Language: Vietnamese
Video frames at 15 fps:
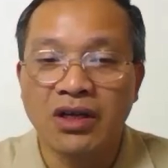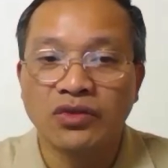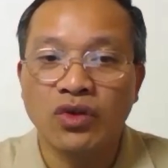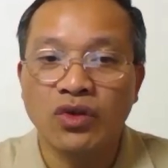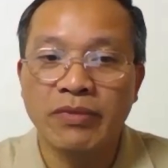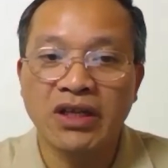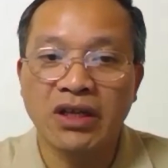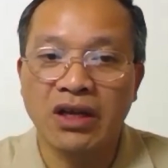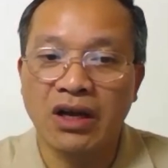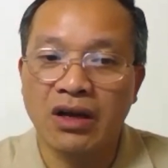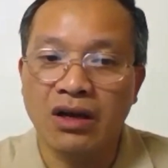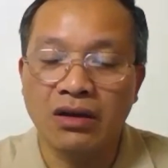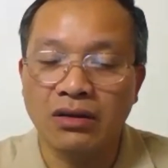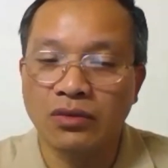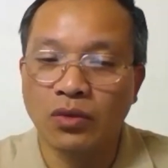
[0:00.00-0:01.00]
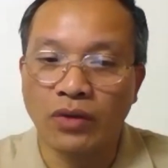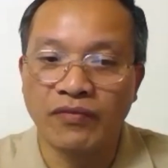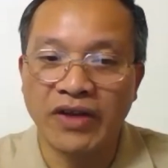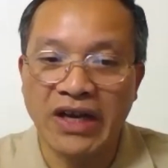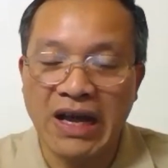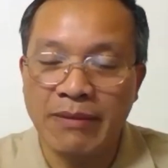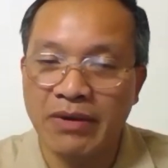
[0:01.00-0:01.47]
cho biết rằng là luật
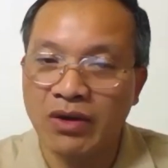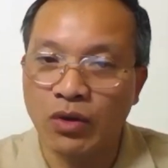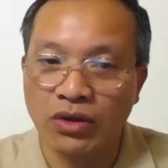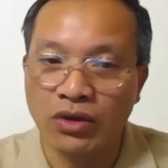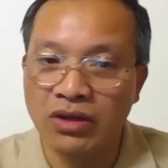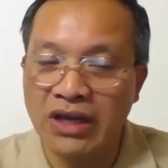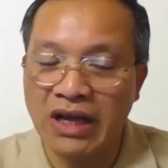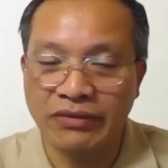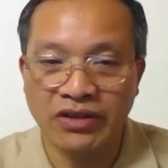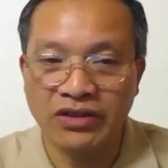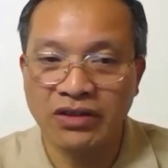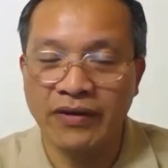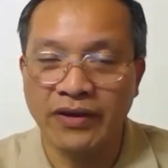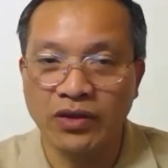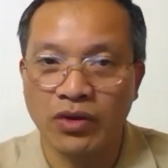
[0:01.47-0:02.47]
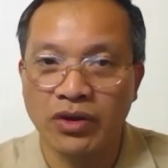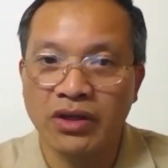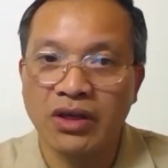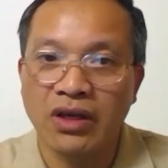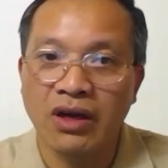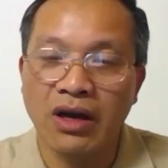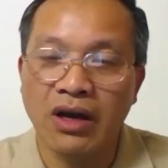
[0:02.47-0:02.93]
Việt Nam hay luật nước nào trên thế giới vậy thôi
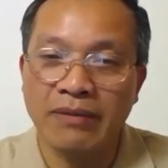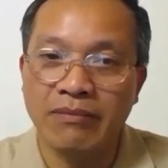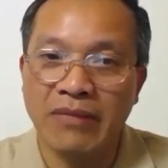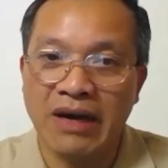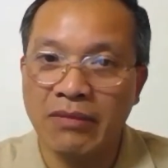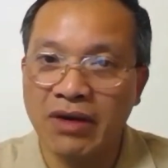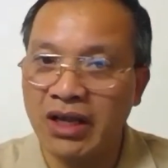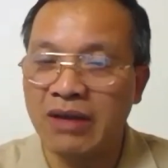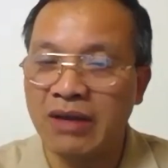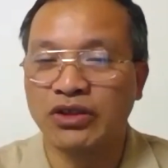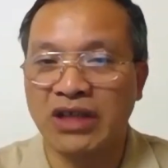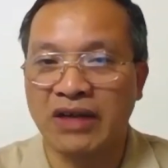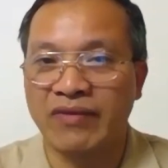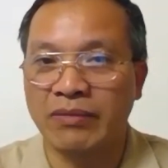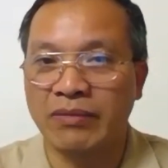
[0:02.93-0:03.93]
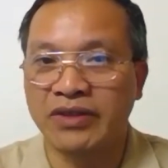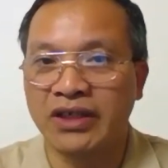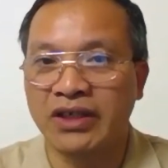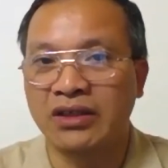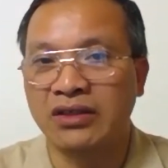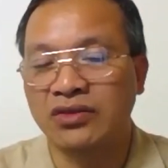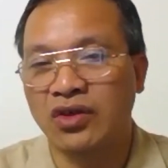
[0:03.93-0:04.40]
Ờ, anh bán bất kỳ một sản phẩm
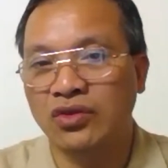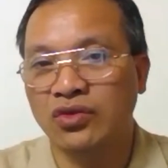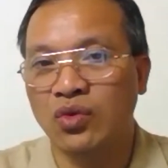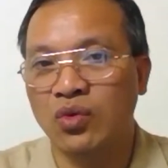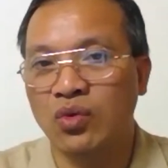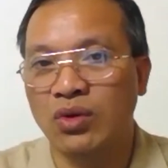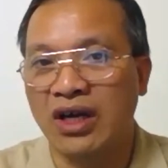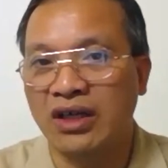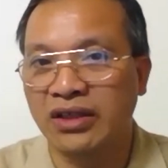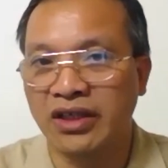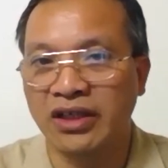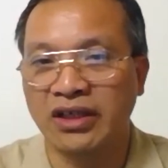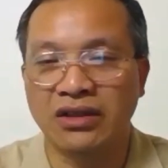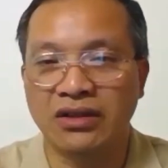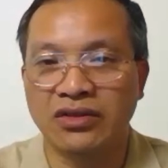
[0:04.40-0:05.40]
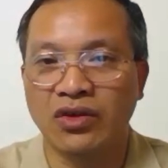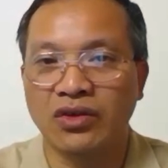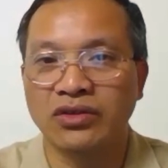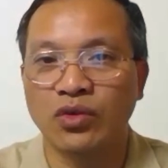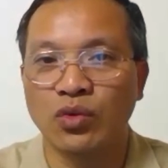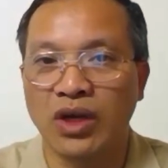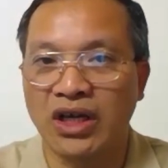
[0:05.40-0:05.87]
gì cho dù là thịt cho
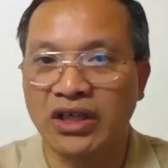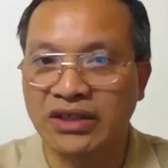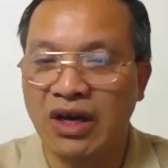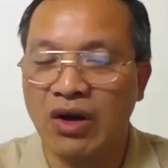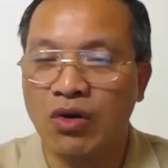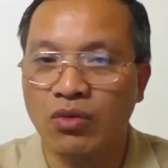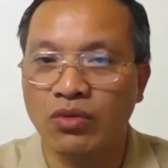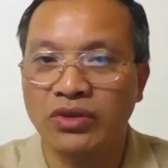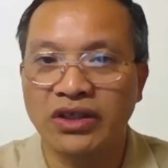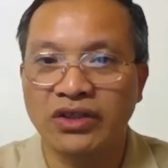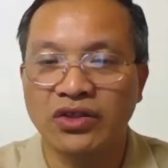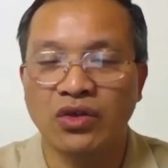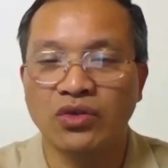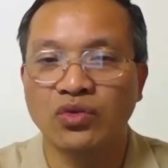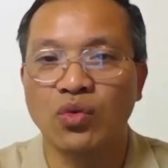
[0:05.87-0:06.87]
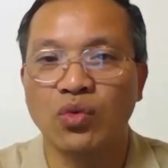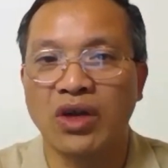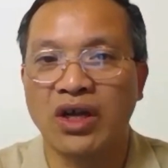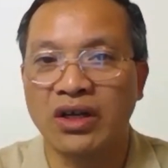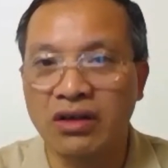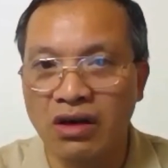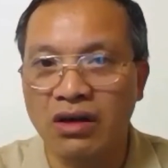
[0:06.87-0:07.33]
dù là rau hay cho dù
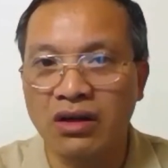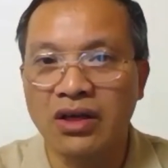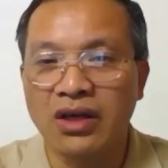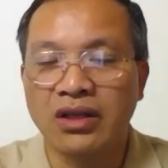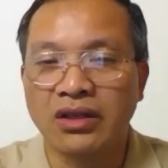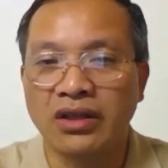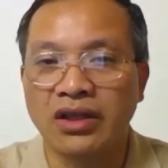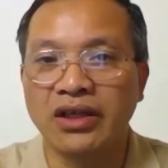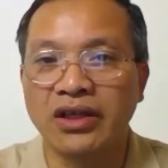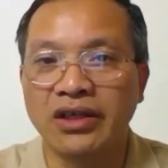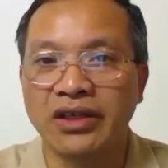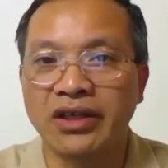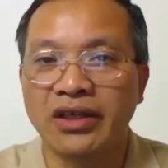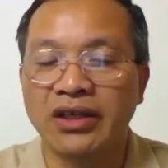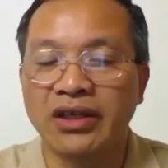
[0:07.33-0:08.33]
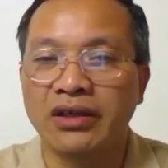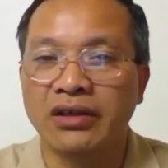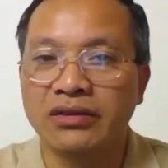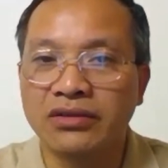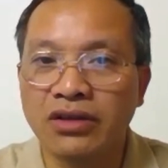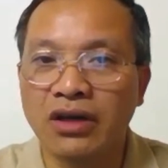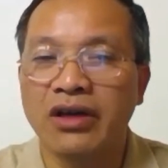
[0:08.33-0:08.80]
là nước thì
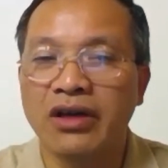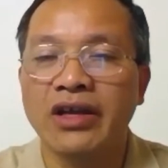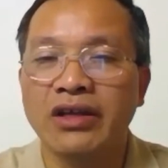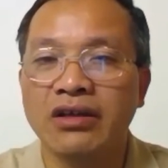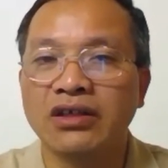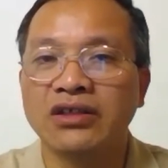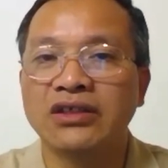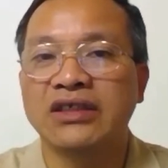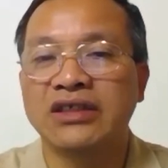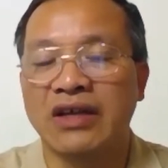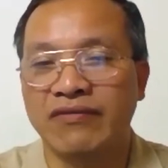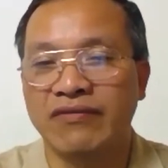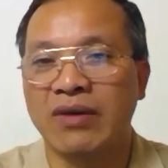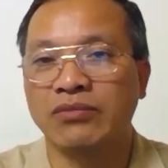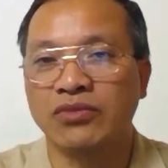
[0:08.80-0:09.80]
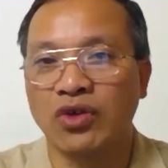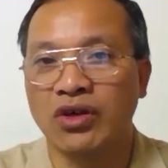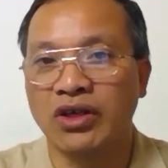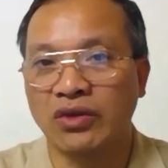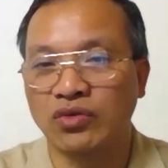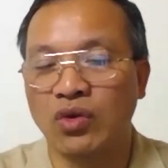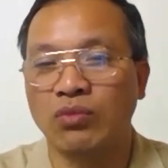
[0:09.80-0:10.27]
trước khi anh đưa ra sản phẩm cho người
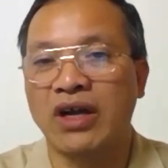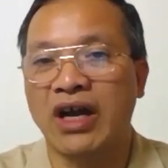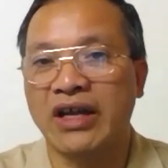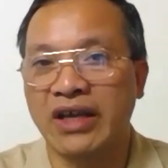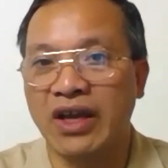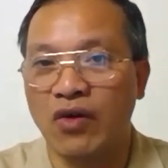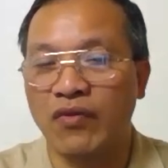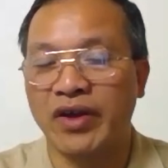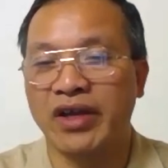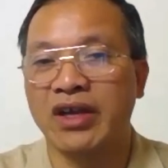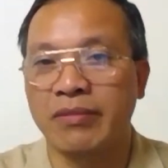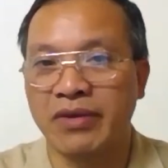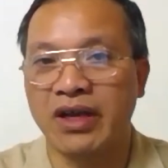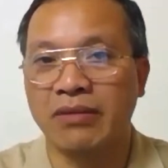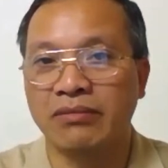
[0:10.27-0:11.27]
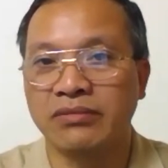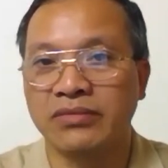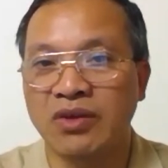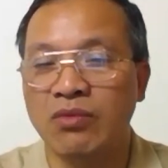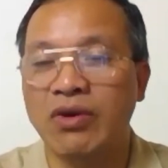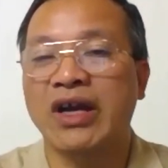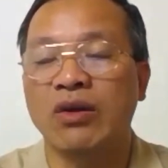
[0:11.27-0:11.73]
tiêu dùng anh đều phải kiểm nghiệm
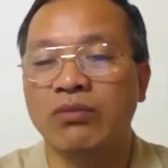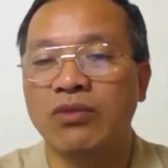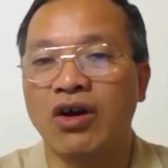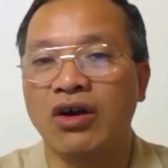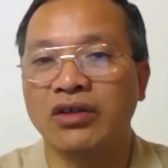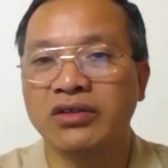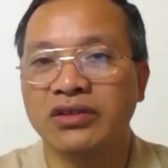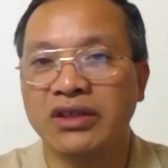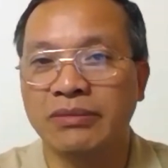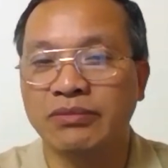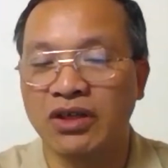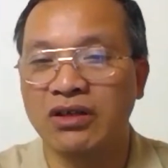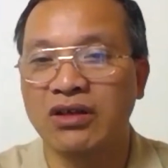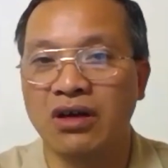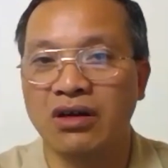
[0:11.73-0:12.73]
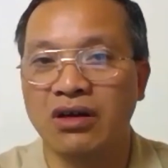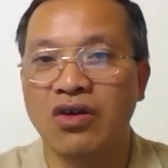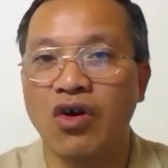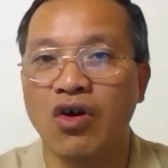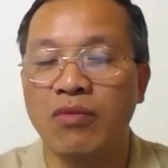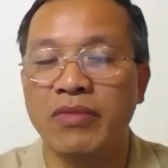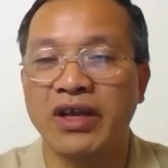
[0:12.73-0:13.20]
trong ngày hôm đó xem chất lượng
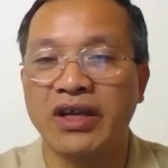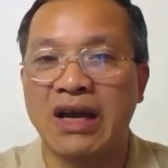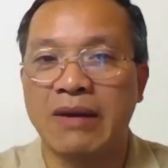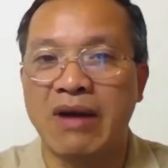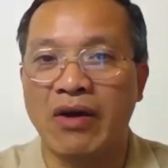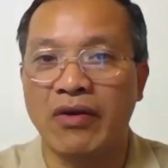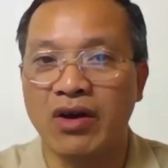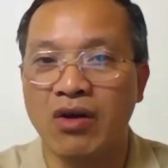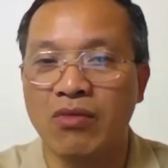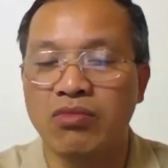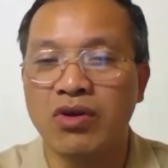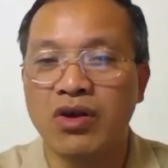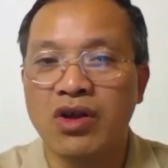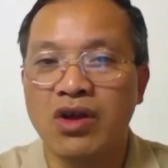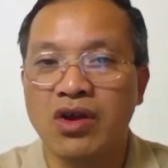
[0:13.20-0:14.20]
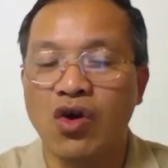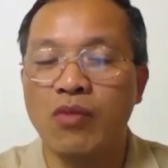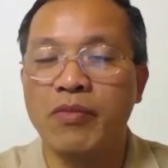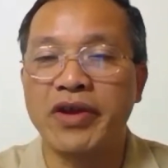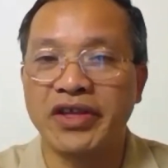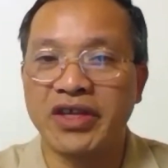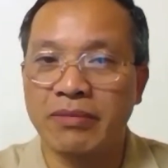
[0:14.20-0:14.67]
có bị đảm bảo hay không có
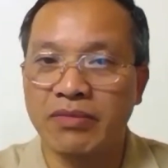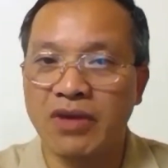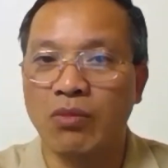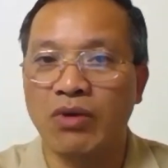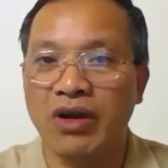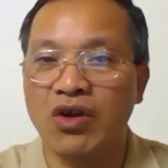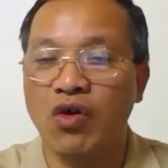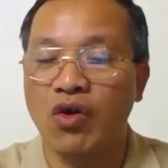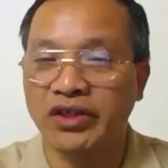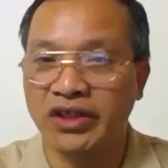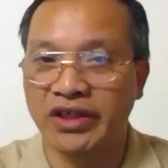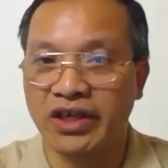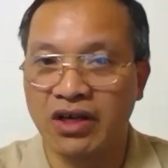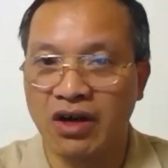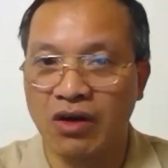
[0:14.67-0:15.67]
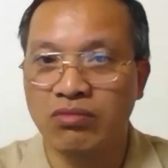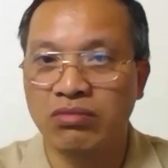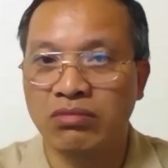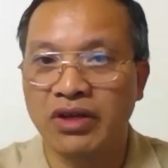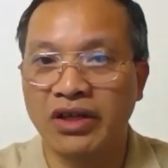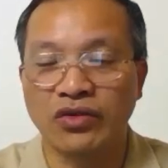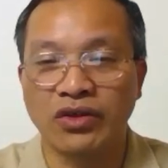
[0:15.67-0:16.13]
bị nhiễm độc hay có gì hay không
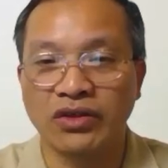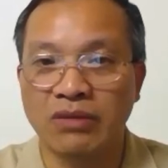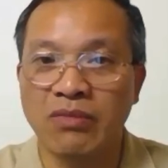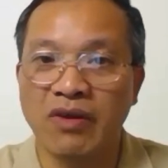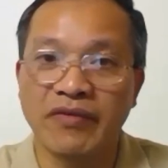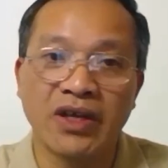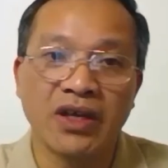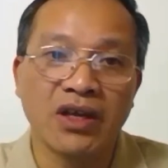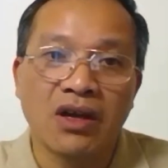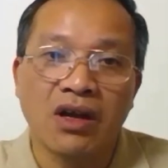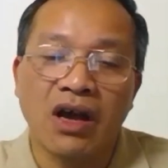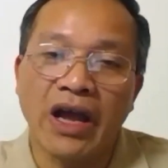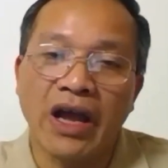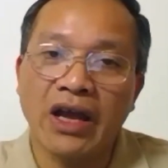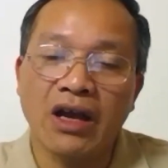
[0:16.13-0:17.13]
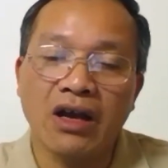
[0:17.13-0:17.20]
để cho người dân bởi vì à,